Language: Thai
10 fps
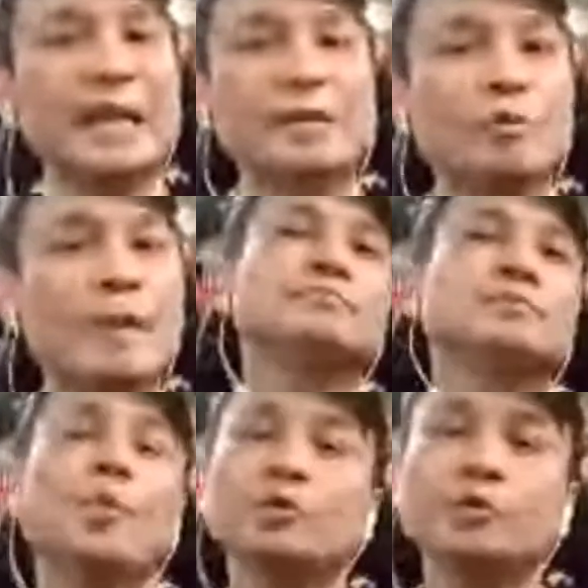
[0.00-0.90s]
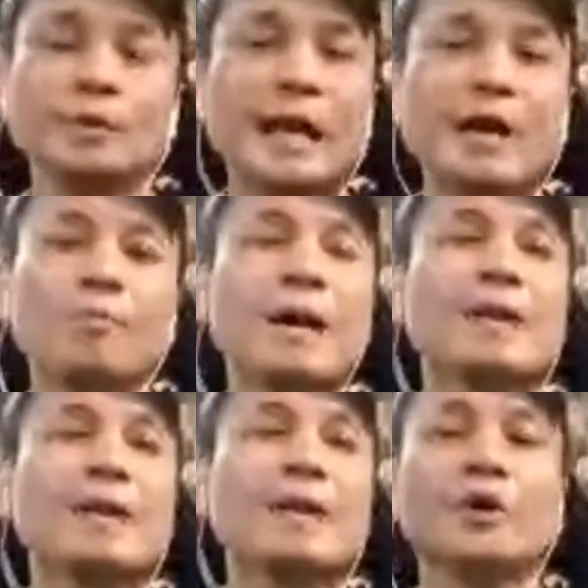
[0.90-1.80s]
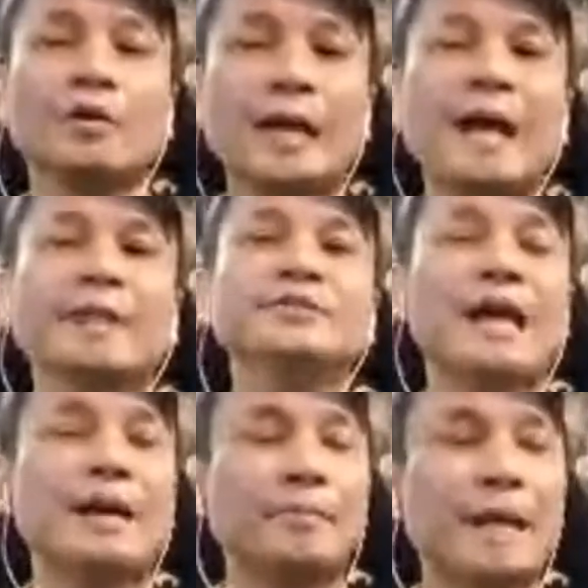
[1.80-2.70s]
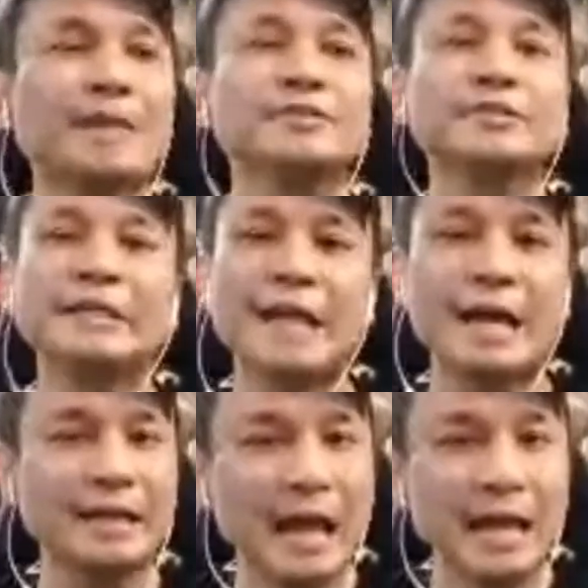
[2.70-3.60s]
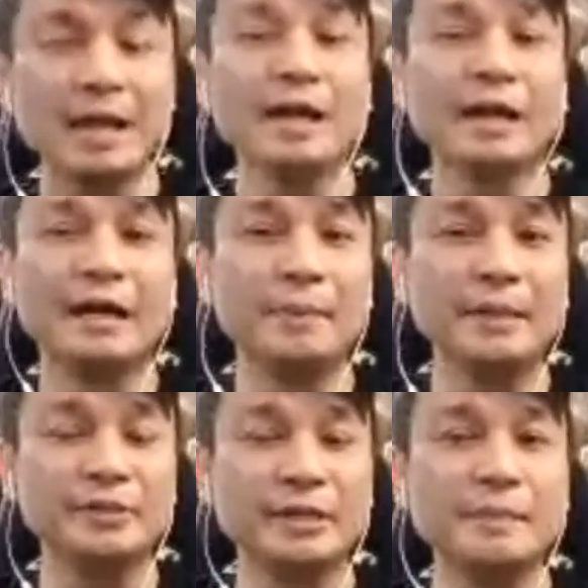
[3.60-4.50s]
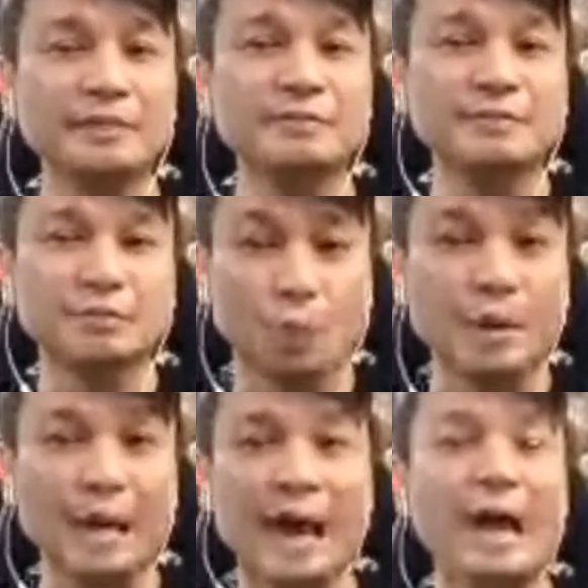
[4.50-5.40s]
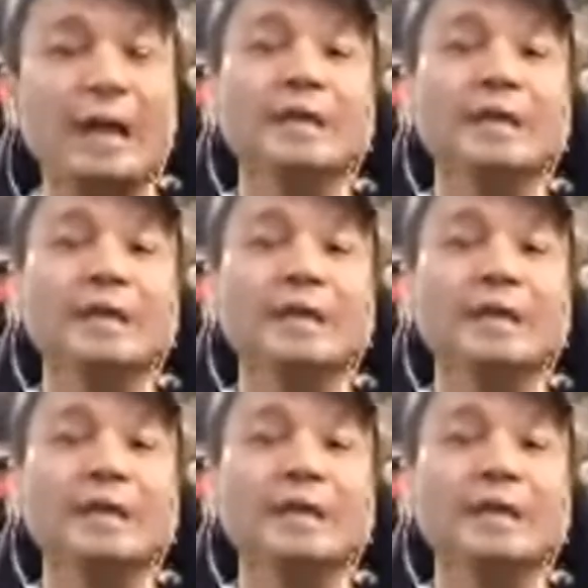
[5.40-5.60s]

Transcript: ล้านกว่าบาท ถูกสุดล้านกว่าบาทสองล้านสามล้านสี่ล้านห้าคือพี่ซื้อมาทุกราคาเล